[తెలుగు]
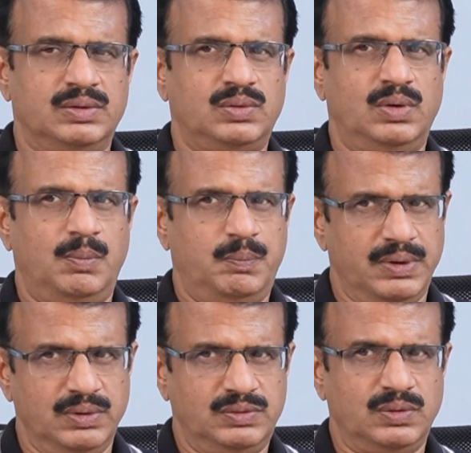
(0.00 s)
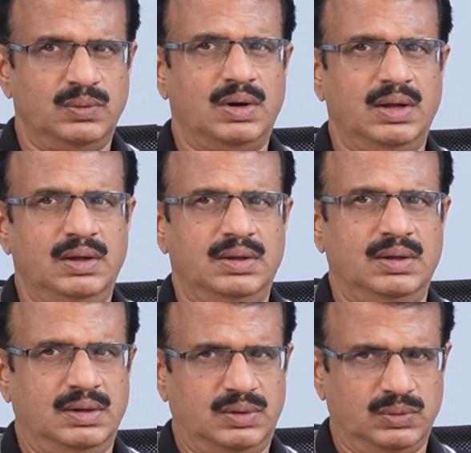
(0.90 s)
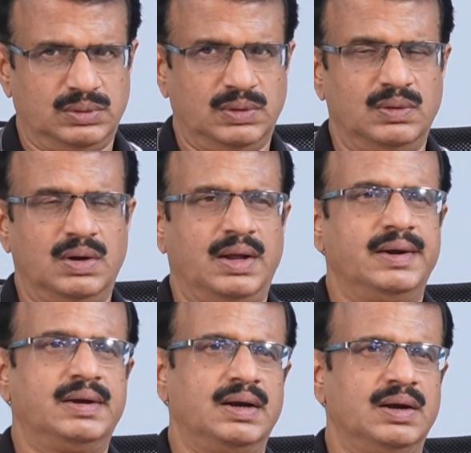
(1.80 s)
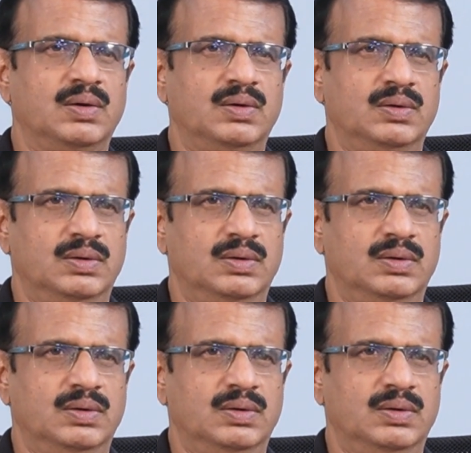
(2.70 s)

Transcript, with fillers: సో అప్పటి నుంచి కూడా టూ థౌజండ్ నైన్టీన్లో